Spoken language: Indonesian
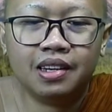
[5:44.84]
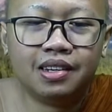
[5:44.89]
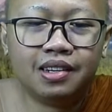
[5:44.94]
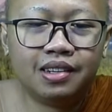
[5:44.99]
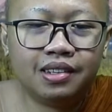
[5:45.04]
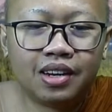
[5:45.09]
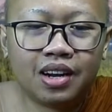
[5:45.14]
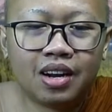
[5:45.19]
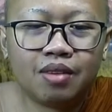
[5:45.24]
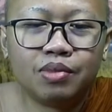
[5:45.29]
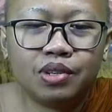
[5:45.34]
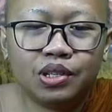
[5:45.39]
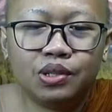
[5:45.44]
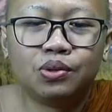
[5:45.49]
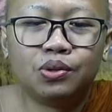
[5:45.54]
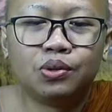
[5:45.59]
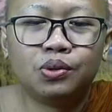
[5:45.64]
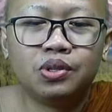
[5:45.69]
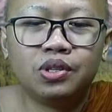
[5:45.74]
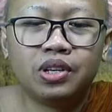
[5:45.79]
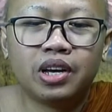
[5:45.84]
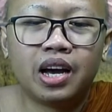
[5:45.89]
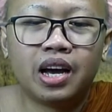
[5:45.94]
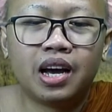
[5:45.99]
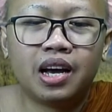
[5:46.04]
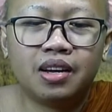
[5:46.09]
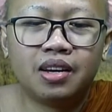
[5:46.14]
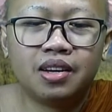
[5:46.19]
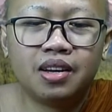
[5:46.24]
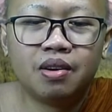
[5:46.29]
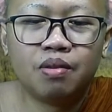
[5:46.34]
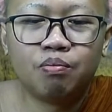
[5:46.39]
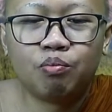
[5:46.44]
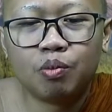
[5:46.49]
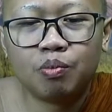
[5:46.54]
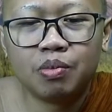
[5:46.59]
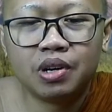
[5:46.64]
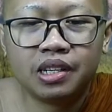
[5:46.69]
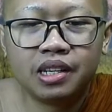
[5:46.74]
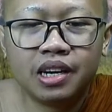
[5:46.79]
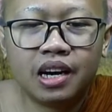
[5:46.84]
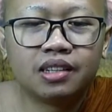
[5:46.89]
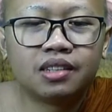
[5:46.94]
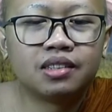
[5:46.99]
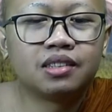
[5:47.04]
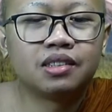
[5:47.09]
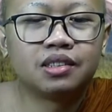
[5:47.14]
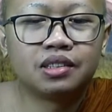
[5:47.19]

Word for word: dan menyuruhnya memegang